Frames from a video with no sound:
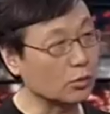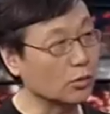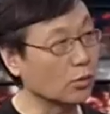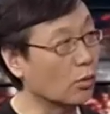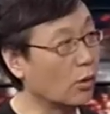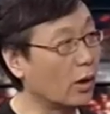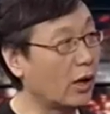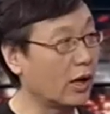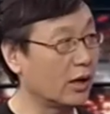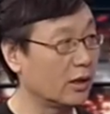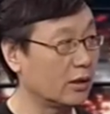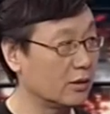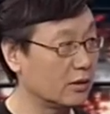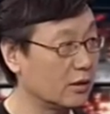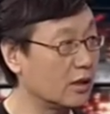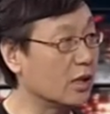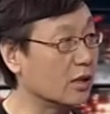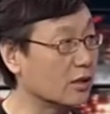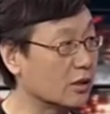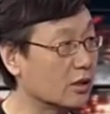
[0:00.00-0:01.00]
度快，
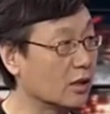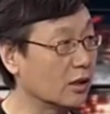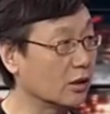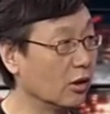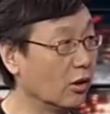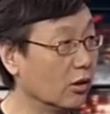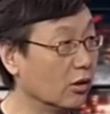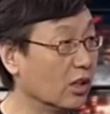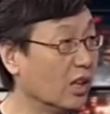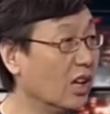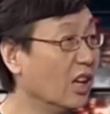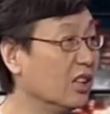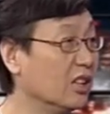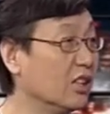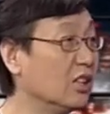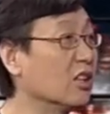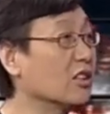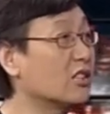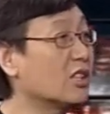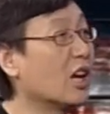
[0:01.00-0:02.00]
这也是个道理。
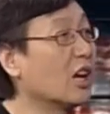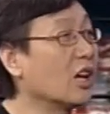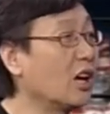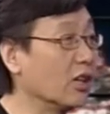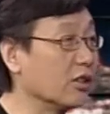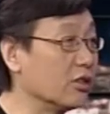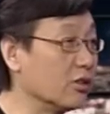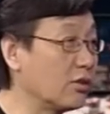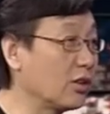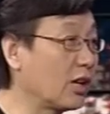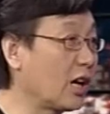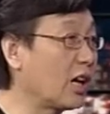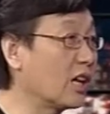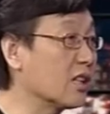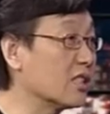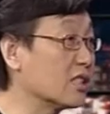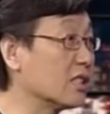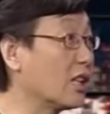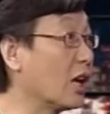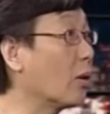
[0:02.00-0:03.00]
你到香港，你去看
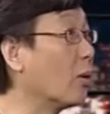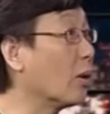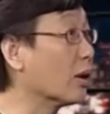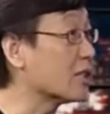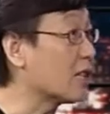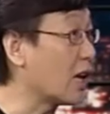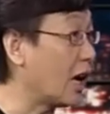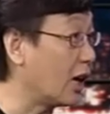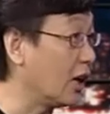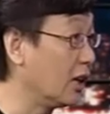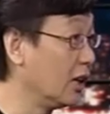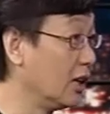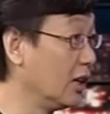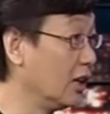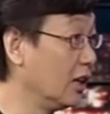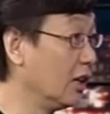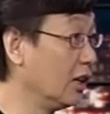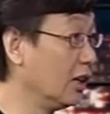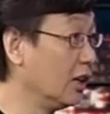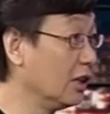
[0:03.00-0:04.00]
看时代广场，
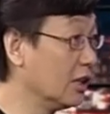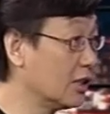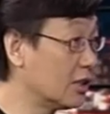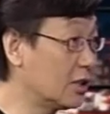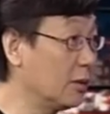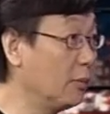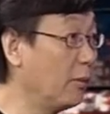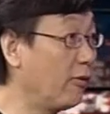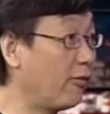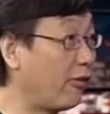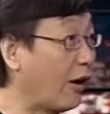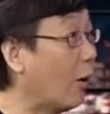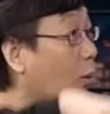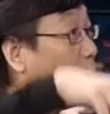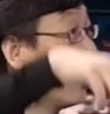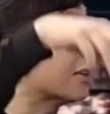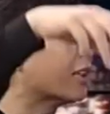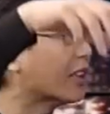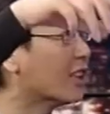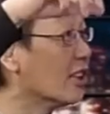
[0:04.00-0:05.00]
这么繁
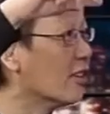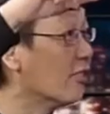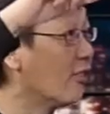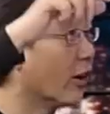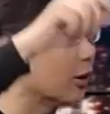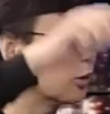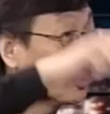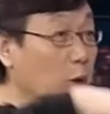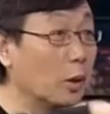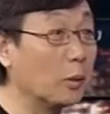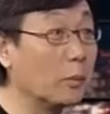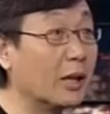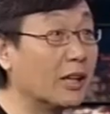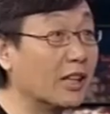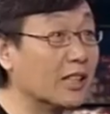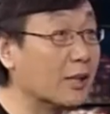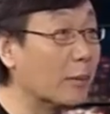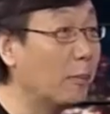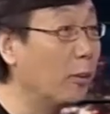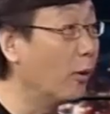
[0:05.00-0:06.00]
华的地方，对面
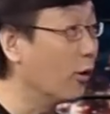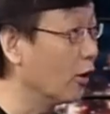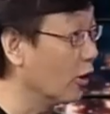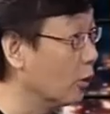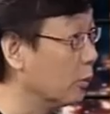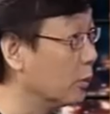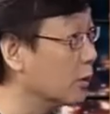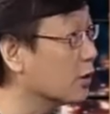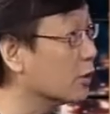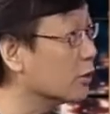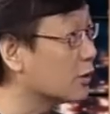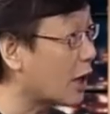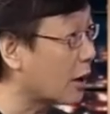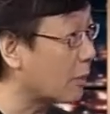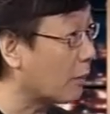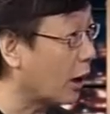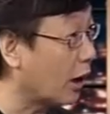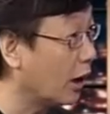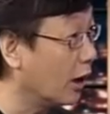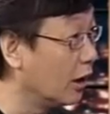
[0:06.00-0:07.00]
那些破楼不都在
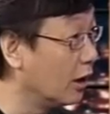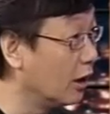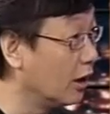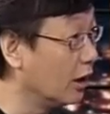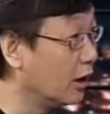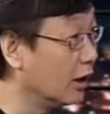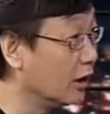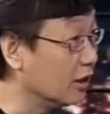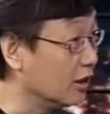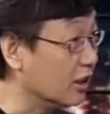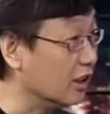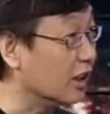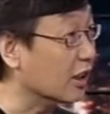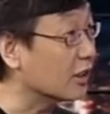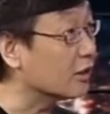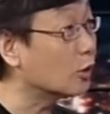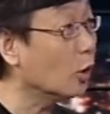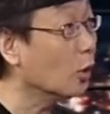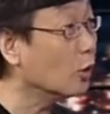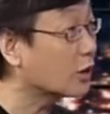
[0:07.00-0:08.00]
吗？你
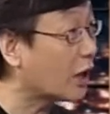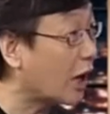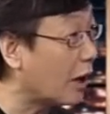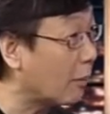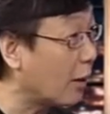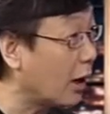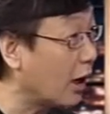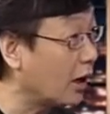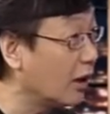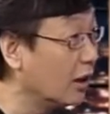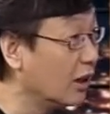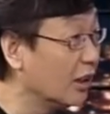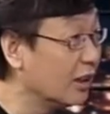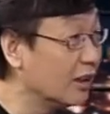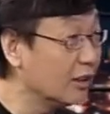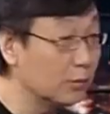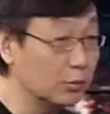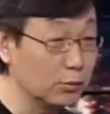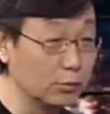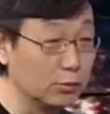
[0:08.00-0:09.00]
能动它吗？
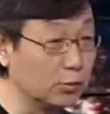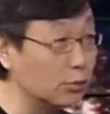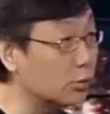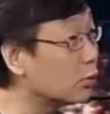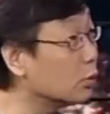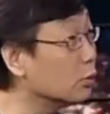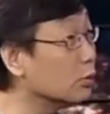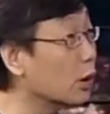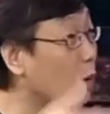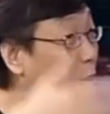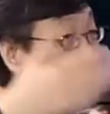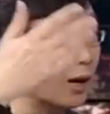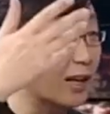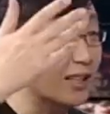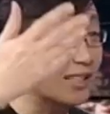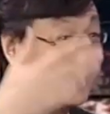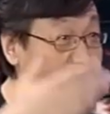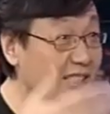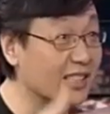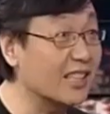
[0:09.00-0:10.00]
无数的
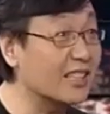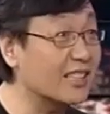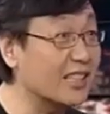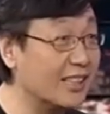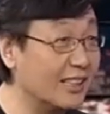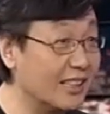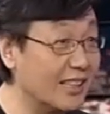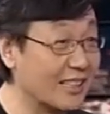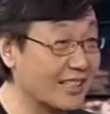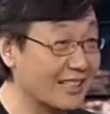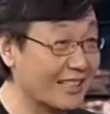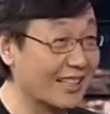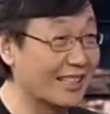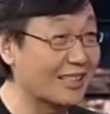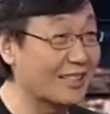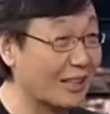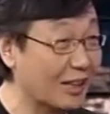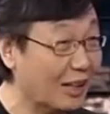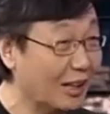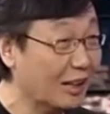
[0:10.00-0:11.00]
官司，那些那些
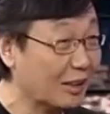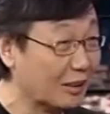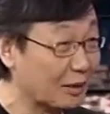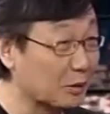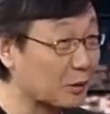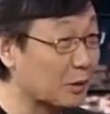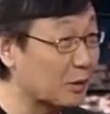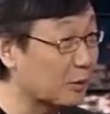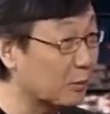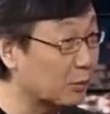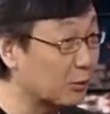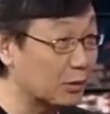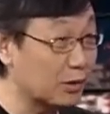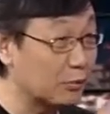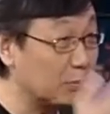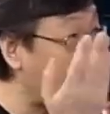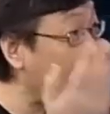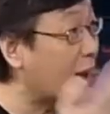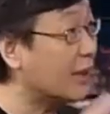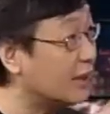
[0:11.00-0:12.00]
都是
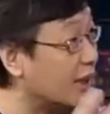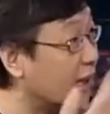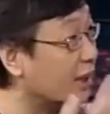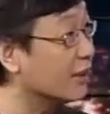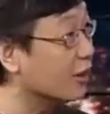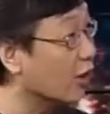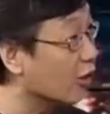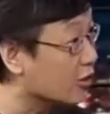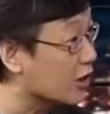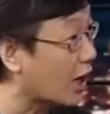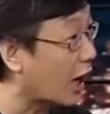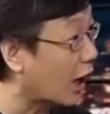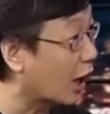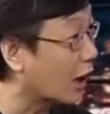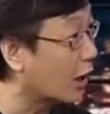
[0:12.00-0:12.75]
漫天要价，